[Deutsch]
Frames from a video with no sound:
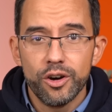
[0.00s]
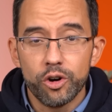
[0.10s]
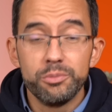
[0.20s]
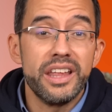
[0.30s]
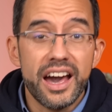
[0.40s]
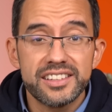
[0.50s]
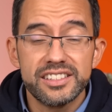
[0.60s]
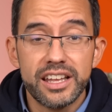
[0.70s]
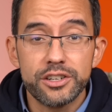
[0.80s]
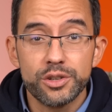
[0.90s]
und mit
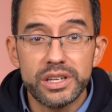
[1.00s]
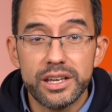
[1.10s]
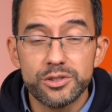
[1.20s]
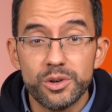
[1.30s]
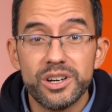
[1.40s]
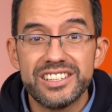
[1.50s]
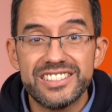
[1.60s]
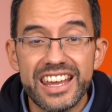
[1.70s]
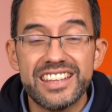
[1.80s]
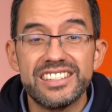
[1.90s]
18 dann schon eher so
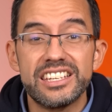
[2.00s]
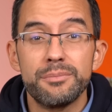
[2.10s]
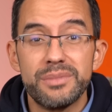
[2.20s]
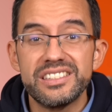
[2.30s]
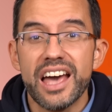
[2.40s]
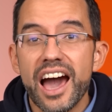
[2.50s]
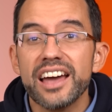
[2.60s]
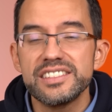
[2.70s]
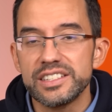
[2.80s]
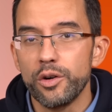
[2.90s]
60 bis
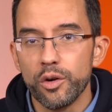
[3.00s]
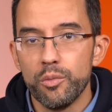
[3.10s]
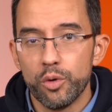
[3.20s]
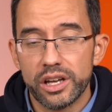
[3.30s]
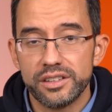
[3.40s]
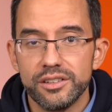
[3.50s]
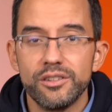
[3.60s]
80 Euro im Monat.